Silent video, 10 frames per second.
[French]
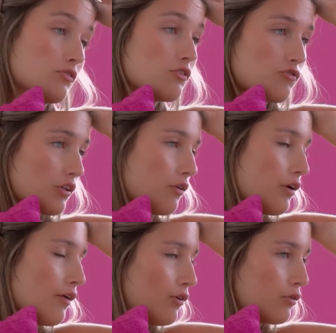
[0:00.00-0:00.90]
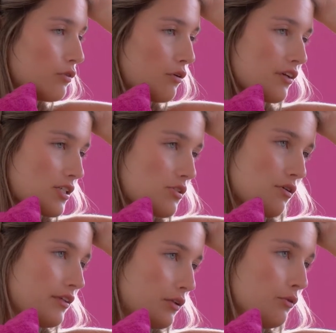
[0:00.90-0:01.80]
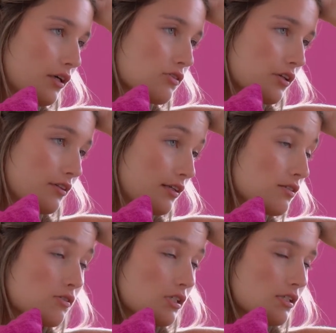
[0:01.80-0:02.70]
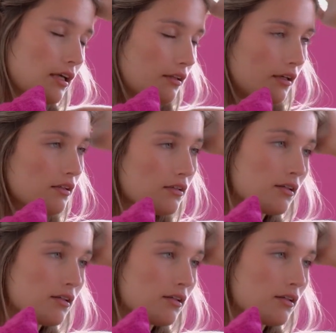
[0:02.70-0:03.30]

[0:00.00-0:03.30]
je vais devoir avoir une conversation avec lui en ce mm. temps, ça, c'est certain.